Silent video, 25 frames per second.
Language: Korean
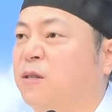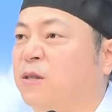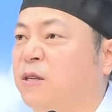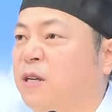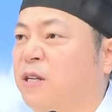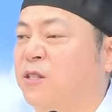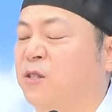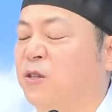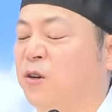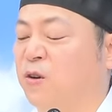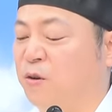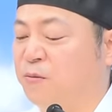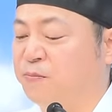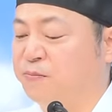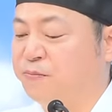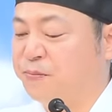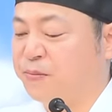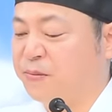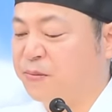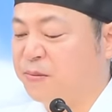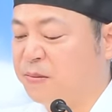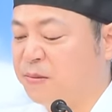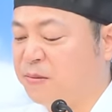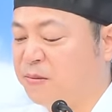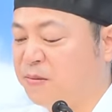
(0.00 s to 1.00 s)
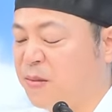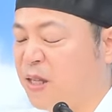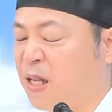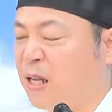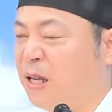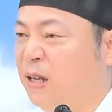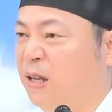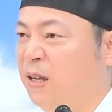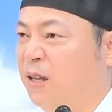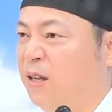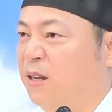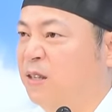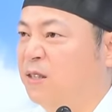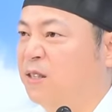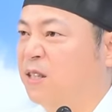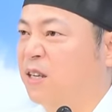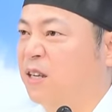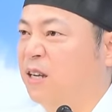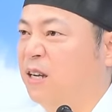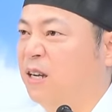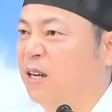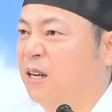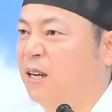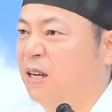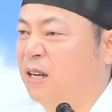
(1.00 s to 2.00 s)
그래서
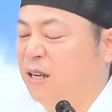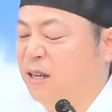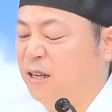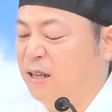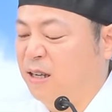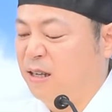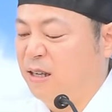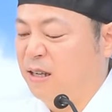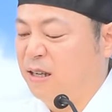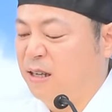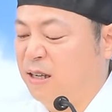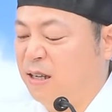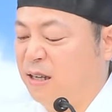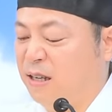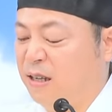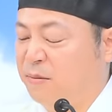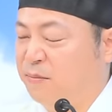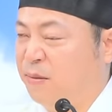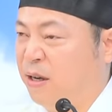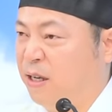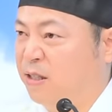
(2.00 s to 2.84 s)
제가 어,